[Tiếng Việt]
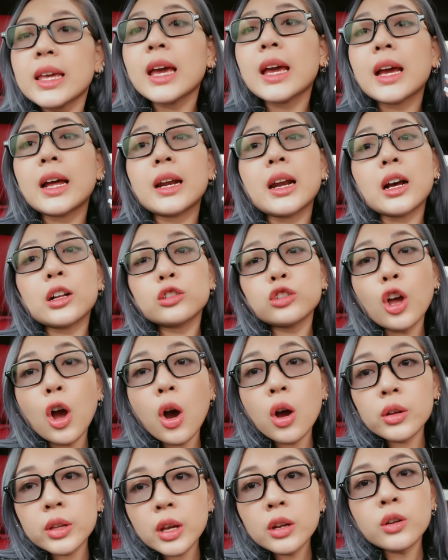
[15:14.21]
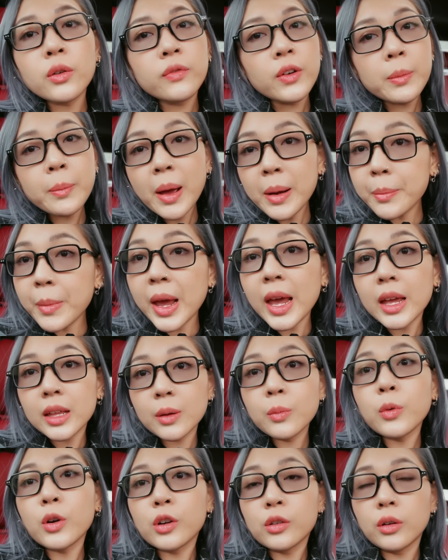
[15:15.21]
kể cả nắng to nhá nó vẫn mát mẻ
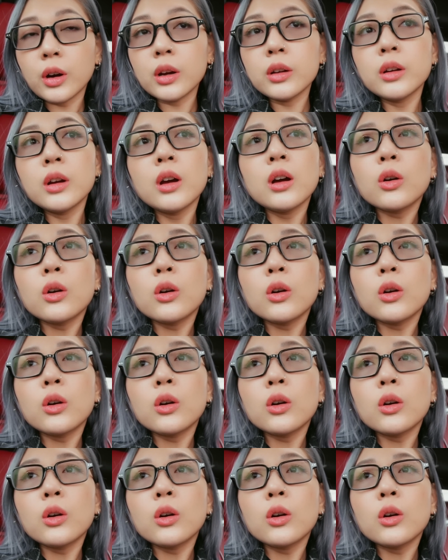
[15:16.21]
nha mọi người